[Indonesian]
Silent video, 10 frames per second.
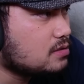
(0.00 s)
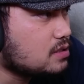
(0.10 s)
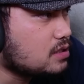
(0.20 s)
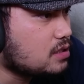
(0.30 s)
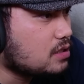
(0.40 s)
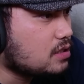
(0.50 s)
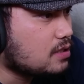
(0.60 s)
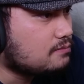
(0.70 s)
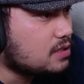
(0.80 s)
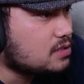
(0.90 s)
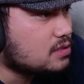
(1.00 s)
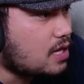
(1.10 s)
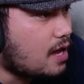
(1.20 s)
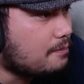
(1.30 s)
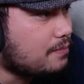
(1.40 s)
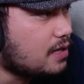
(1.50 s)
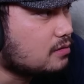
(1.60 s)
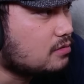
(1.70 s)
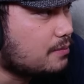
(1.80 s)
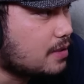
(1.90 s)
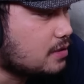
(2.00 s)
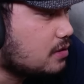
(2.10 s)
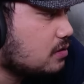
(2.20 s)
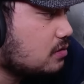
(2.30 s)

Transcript: si iblis apa lah tuh namanya.